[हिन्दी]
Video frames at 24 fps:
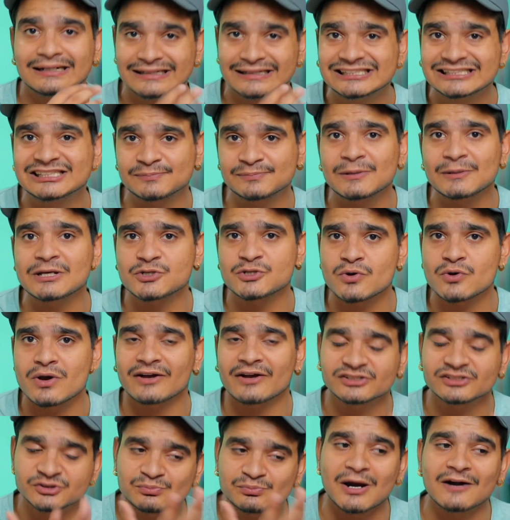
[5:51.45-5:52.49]
डिस्प्ले जो
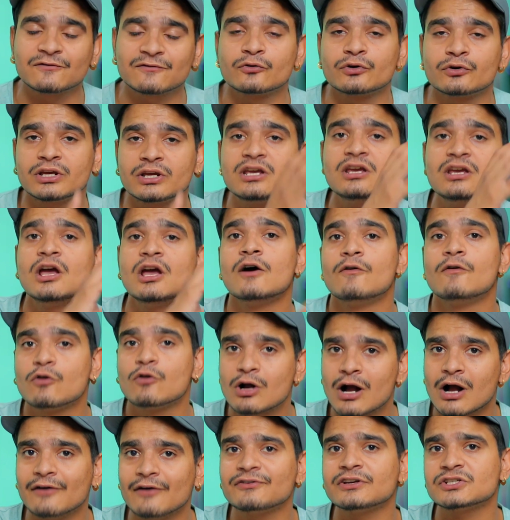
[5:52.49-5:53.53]
है स्मार्टफोन की वो
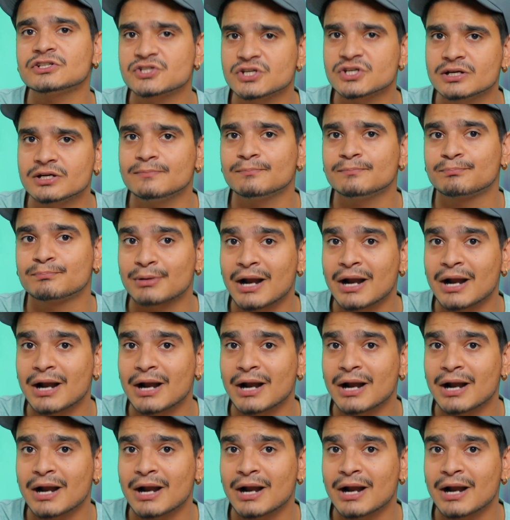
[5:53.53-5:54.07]
काफ़ी अच्छे